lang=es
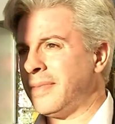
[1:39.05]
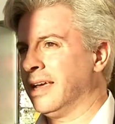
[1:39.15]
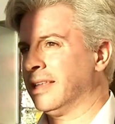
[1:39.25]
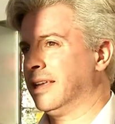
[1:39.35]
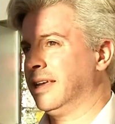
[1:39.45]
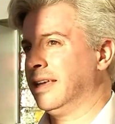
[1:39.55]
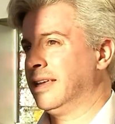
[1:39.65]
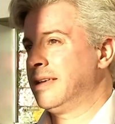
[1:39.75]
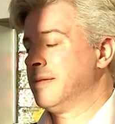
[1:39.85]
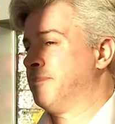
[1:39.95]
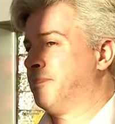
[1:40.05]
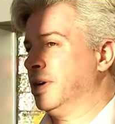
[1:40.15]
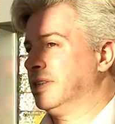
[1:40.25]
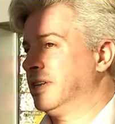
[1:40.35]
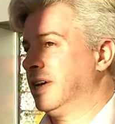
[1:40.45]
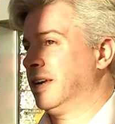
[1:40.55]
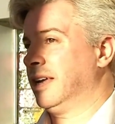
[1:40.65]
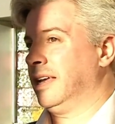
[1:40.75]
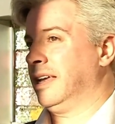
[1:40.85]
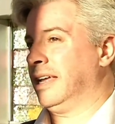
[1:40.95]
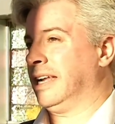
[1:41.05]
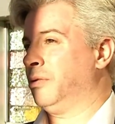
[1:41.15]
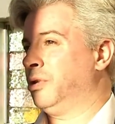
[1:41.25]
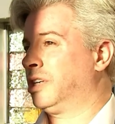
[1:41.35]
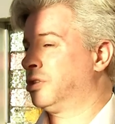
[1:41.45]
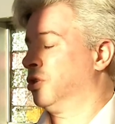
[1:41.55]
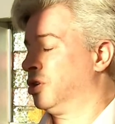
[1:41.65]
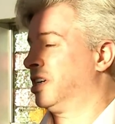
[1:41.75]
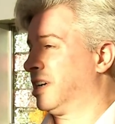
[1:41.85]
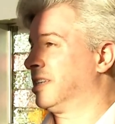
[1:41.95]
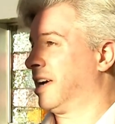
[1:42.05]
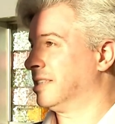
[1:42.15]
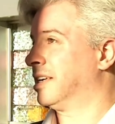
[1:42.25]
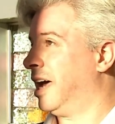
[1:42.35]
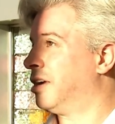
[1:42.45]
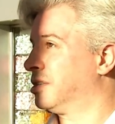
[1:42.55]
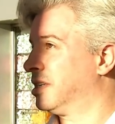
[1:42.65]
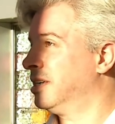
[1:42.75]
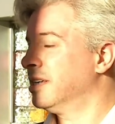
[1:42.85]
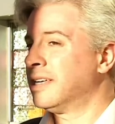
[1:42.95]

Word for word: este, pueden ser, eh, eh, en algunos casos son coches que se cancelaron, ¿sí?